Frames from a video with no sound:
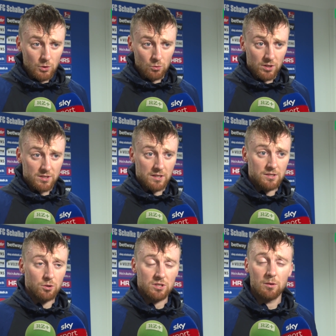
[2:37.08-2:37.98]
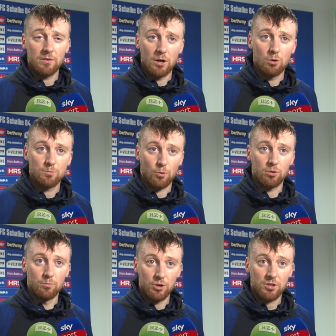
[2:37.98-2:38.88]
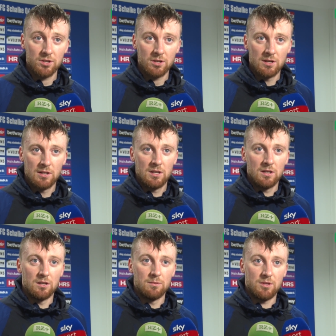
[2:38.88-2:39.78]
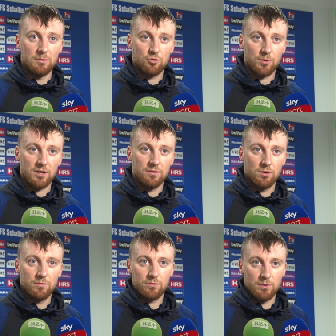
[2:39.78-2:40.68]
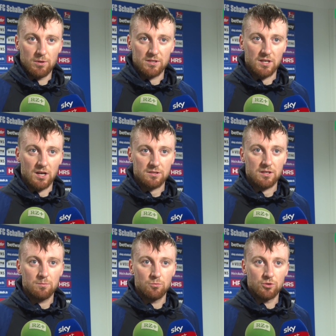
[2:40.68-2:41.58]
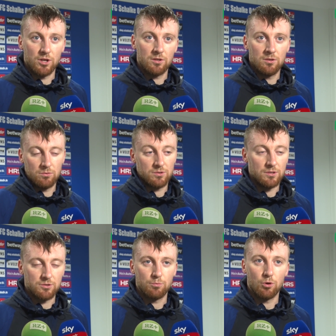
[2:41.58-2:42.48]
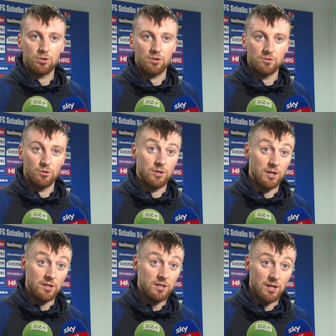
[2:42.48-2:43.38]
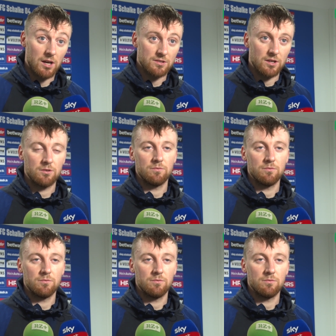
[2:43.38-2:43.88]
und das Ganze auch selber wieder ausbrocken möchten. Ähm, dementsprechend wollen wir auf dem Platz Gas geben und dann uns den Support, sollte er nicht da sein,